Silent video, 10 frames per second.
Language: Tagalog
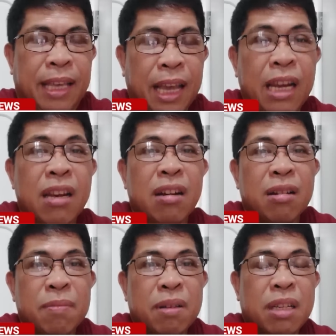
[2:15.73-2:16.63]

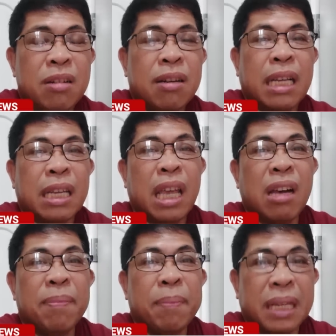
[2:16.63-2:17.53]
Inuubos nyo
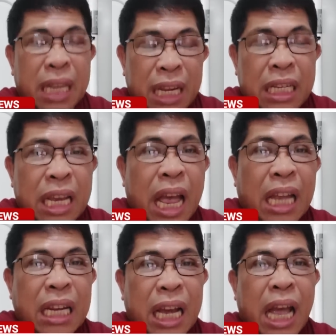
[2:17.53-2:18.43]
kasi yung
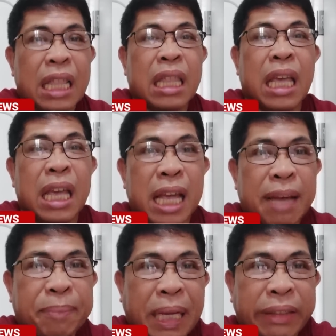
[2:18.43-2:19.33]
pasensya ng ating
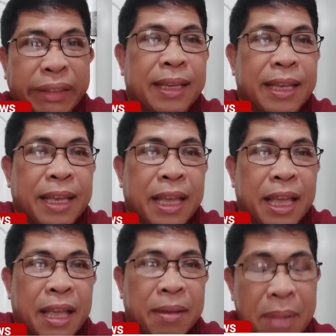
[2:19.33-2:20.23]
uh,
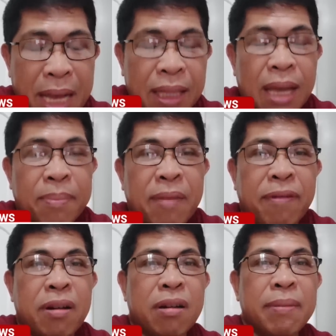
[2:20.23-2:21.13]
Pangulo. But uh,
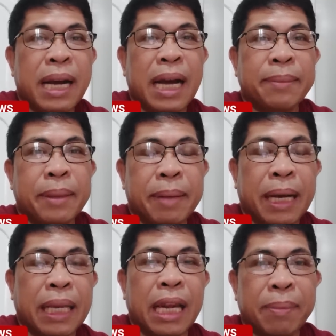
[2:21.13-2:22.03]
before ko mga
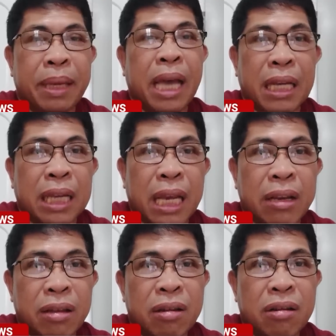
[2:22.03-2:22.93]
kababayan ibigay sa
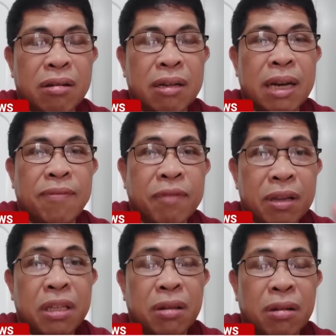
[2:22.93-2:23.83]
inyo yung uh,
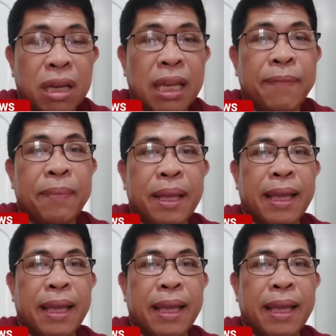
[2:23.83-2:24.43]
full story,